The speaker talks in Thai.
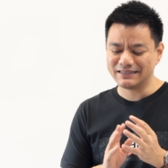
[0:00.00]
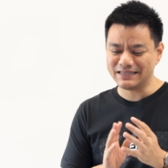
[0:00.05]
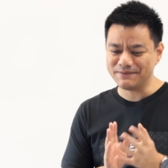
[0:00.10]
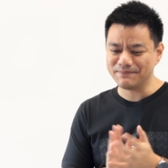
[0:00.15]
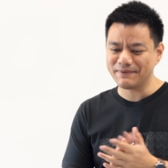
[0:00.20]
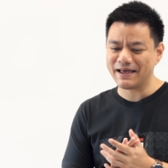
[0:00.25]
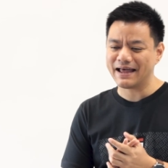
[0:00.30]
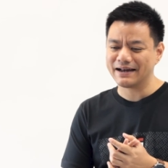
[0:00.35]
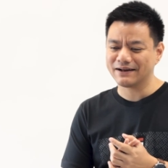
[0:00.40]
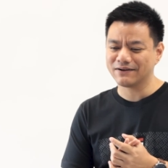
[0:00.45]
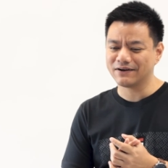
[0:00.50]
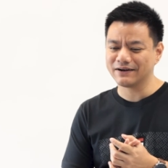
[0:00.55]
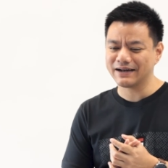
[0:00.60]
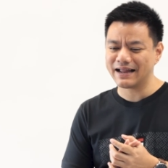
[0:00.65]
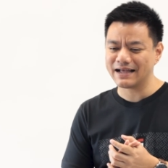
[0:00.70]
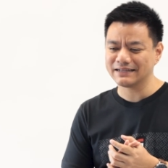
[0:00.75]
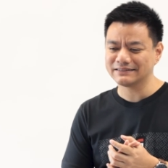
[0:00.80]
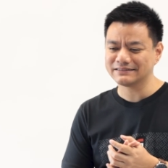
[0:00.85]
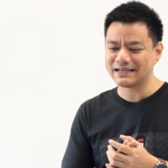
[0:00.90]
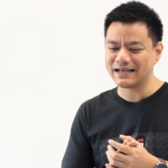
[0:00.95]
ทีมงานค่อ
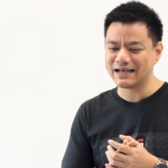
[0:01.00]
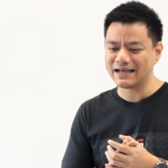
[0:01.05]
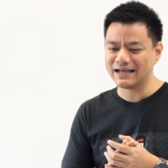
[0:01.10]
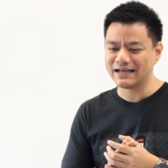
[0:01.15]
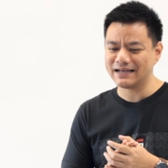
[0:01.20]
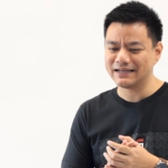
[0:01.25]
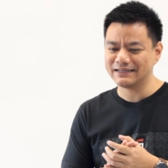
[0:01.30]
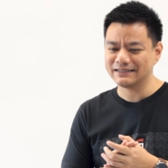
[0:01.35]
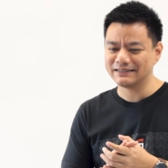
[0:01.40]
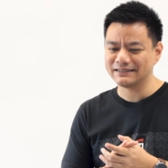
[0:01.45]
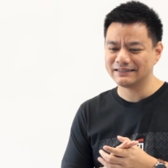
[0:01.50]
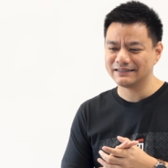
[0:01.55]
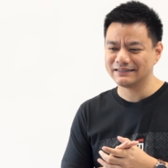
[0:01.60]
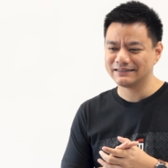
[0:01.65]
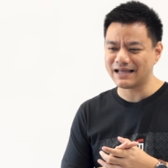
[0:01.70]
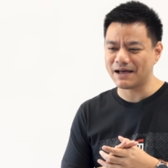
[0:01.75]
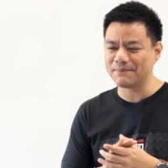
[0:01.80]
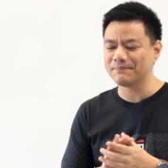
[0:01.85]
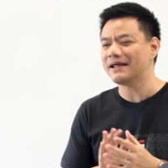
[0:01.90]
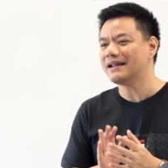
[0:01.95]
นข้างจะ
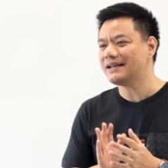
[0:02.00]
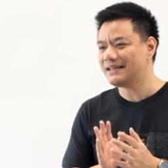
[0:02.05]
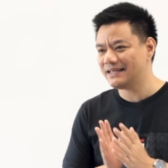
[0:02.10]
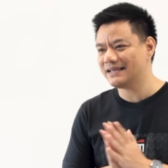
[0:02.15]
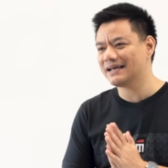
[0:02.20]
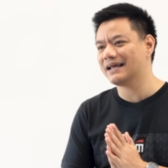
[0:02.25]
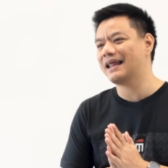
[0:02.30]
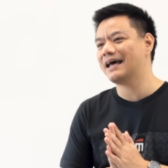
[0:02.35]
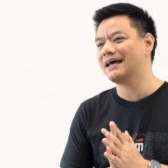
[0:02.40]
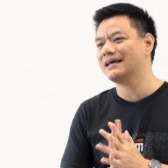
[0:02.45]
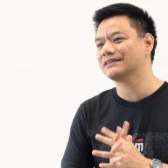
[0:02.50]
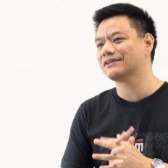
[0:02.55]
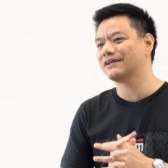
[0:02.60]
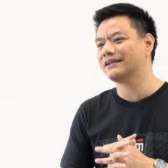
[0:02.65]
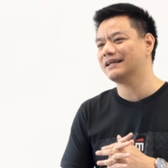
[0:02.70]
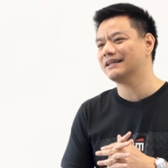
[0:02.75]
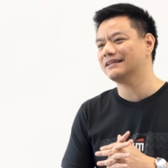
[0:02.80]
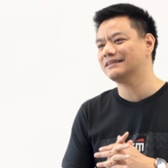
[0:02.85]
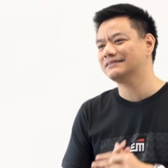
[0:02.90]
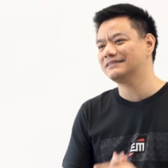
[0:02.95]
ทำได้ดีกันแล้วต
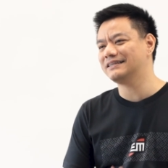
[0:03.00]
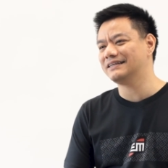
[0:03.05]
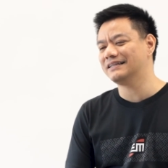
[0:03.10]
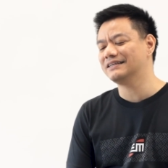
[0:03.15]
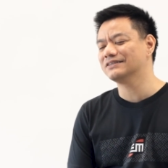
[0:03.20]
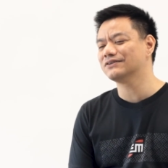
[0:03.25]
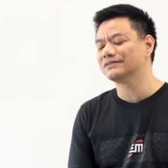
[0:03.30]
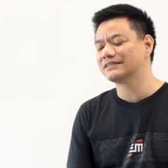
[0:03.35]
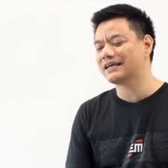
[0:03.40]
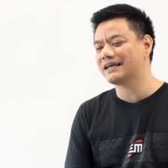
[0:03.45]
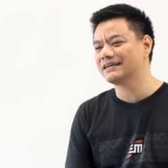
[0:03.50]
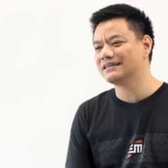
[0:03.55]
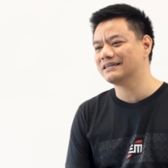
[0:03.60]
อนนี้สิ่งที่สนใจ